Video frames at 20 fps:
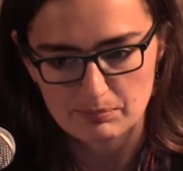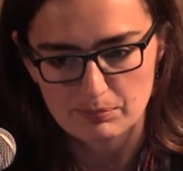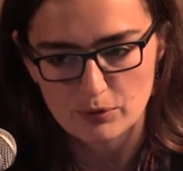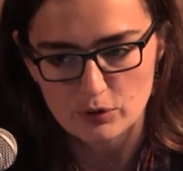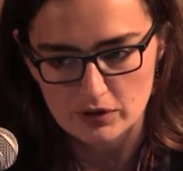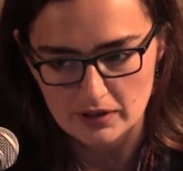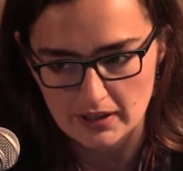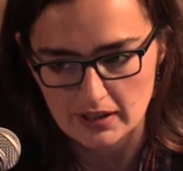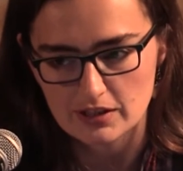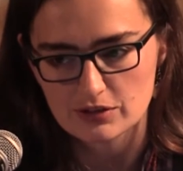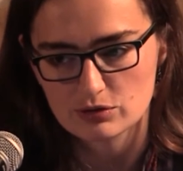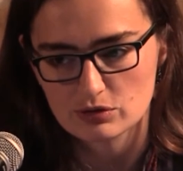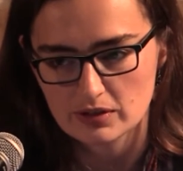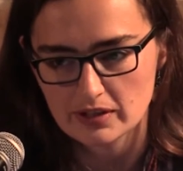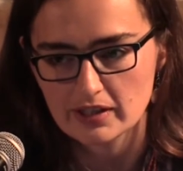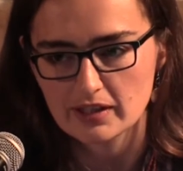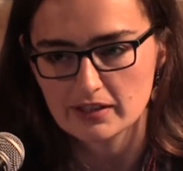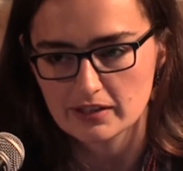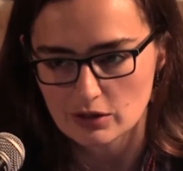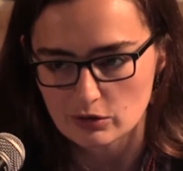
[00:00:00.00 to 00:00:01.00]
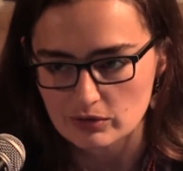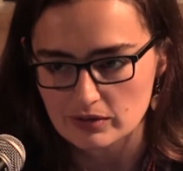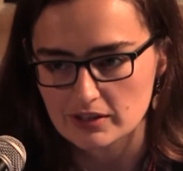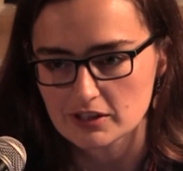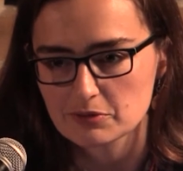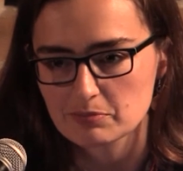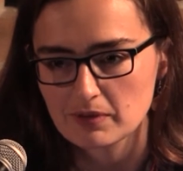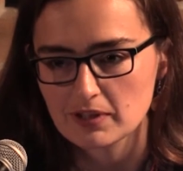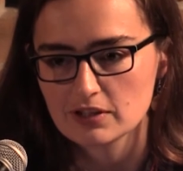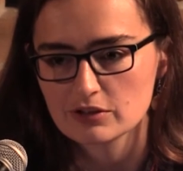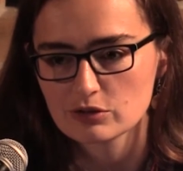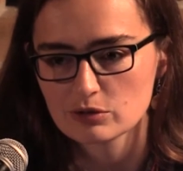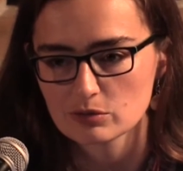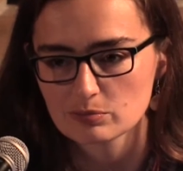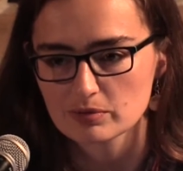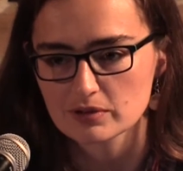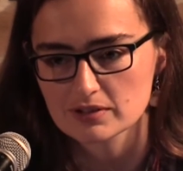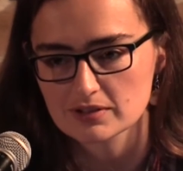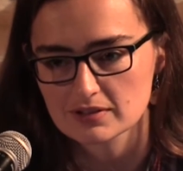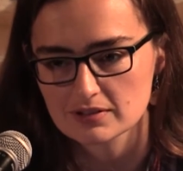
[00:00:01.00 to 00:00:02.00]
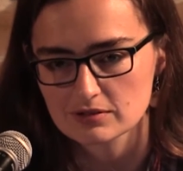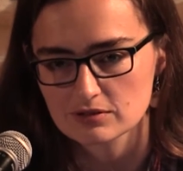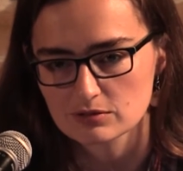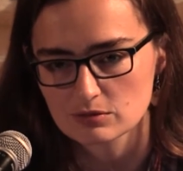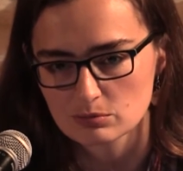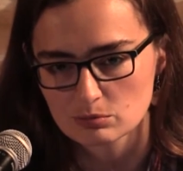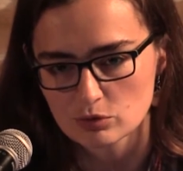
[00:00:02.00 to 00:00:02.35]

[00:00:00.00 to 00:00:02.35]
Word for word: porque eso le daría un respaldo pues,